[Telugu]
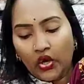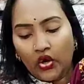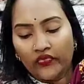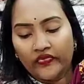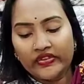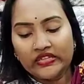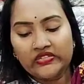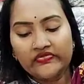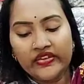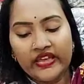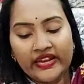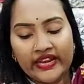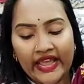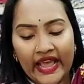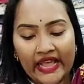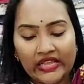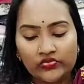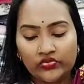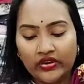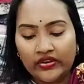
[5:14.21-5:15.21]
ఆఫీస్ వేర్
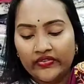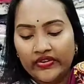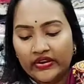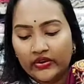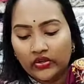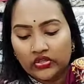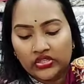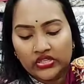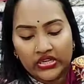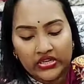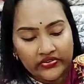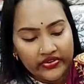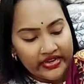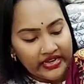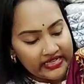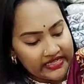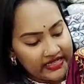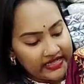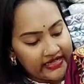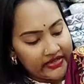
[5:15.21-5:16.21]
క్యాజువల్ వేర్కి
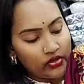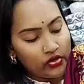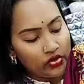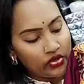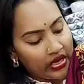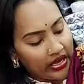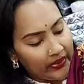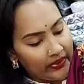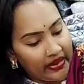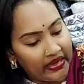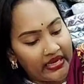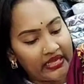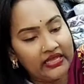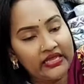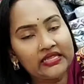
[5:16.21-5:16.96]
వచ్చినటువంటి సెట్ లుక్ అనమాట